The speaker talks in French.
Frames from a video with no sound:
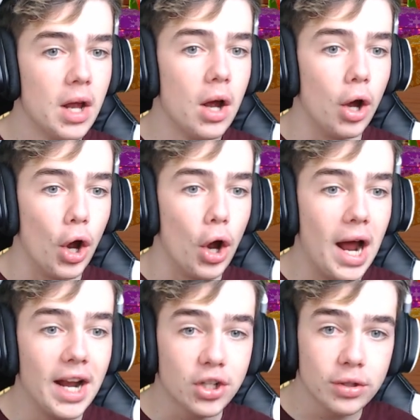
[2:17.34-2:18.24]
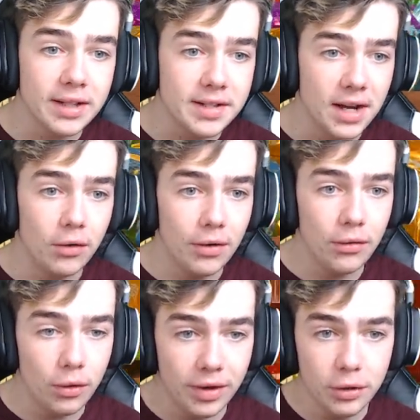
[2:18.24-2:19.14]
euh, à la chaussette. Tiens, on va,
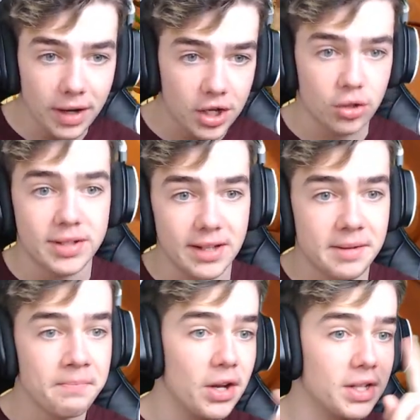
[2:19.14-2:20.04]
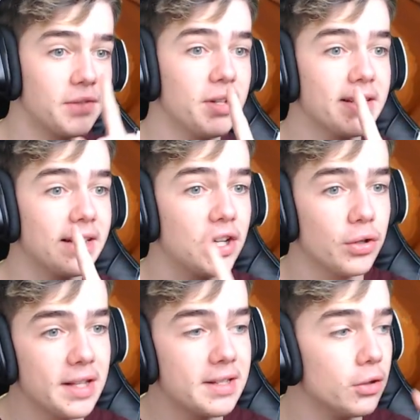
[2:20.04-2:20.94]
on va l'ouvrir la chaussette. Alors, ce qu'il faut savoir, c'est que la
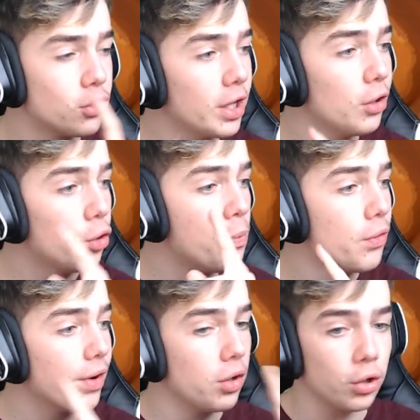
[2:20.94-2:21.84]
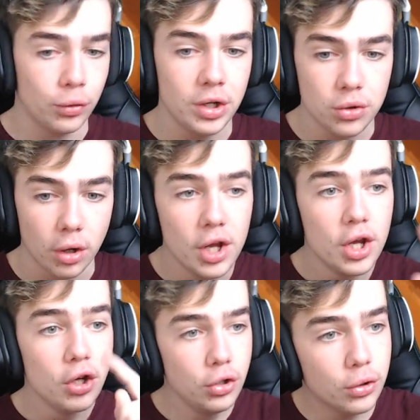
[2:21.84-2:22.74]
chaussette, c'est le seul cadeau qu'on peut ouvrir encore tous les jours
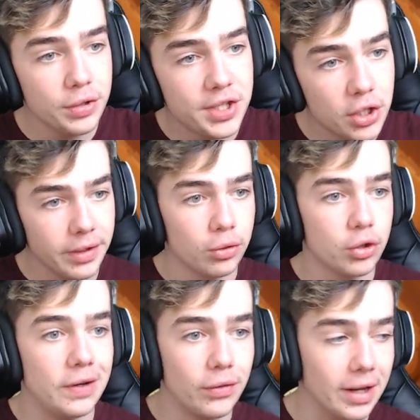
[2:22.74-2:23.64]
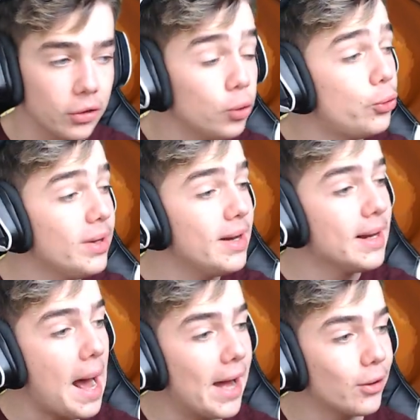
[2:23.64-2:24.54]
jusqu'au 6 janvier. Donc, je vais l'ouvrir tout de suite, les gars.
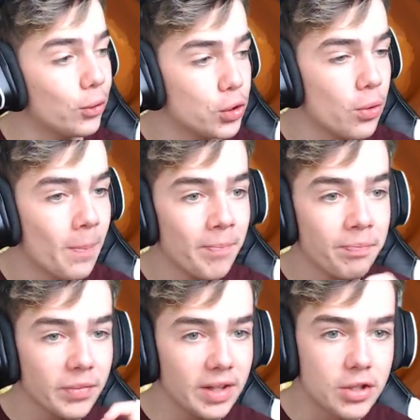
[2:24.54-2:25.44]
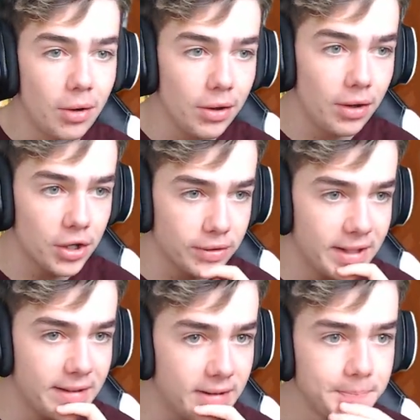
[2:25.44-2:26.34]
Attention, qu'est-ce qu'on va voir dans la chaussette